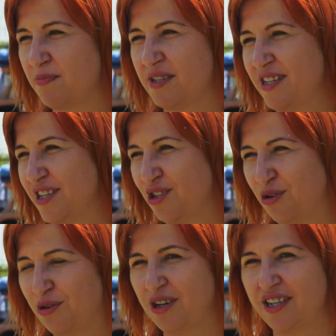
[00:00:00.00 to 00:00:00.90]
последних
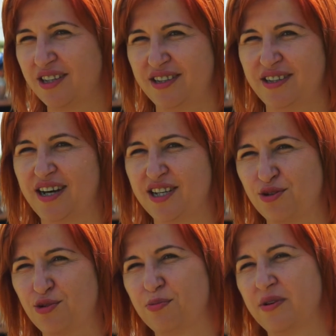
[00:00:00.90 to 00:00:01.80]
трех лет э,
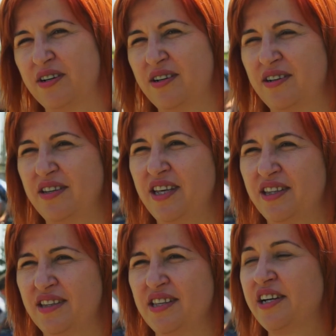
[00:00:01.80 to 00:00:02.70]
особо нет
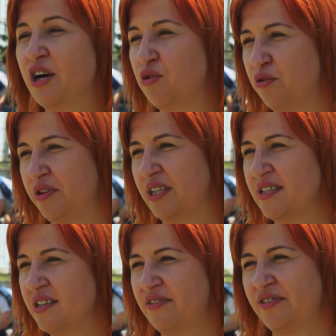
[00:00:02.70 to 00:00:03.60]
никакого
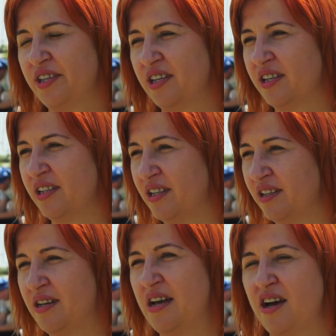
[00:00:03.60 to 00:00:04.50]
финансирования на
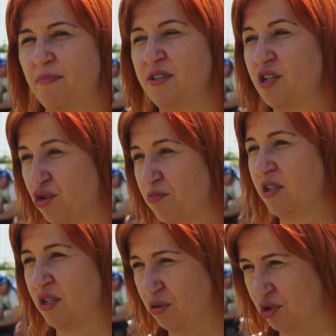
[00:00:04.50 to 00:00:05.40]
поддержку
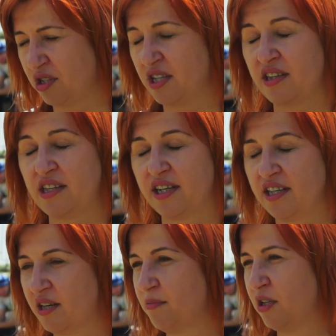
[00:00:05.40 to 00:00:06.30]
молодежи. Нет
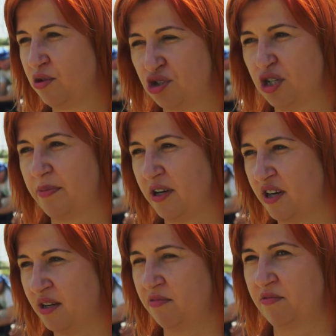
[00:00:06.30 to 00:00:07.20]
никаких молодежных
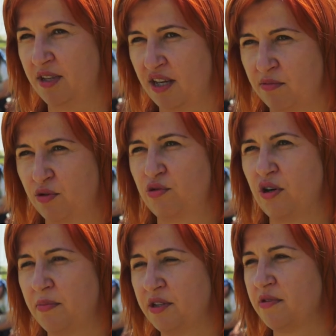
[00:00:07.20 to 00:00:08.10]
программ. Я могу
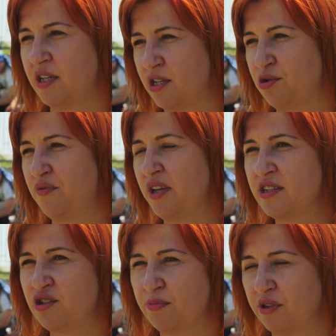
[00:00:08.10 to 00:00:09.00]
об этом сказать с
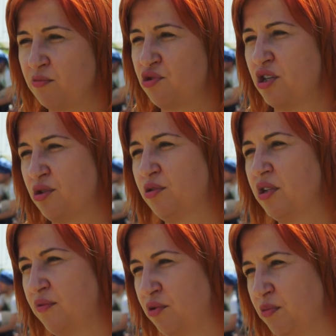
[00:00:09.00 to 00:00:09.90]
уверенностью, потому что из
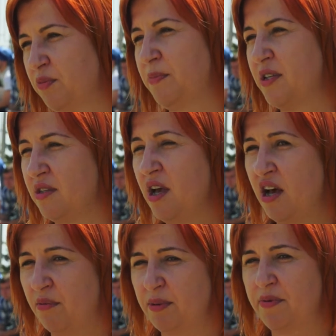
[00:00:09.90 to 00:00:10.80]
года в год мы, под...
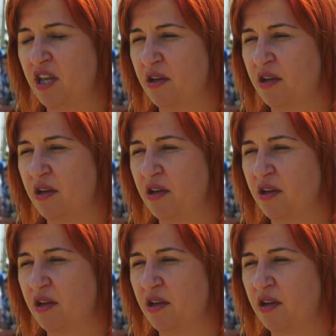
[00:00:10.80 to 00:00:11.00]
мы э,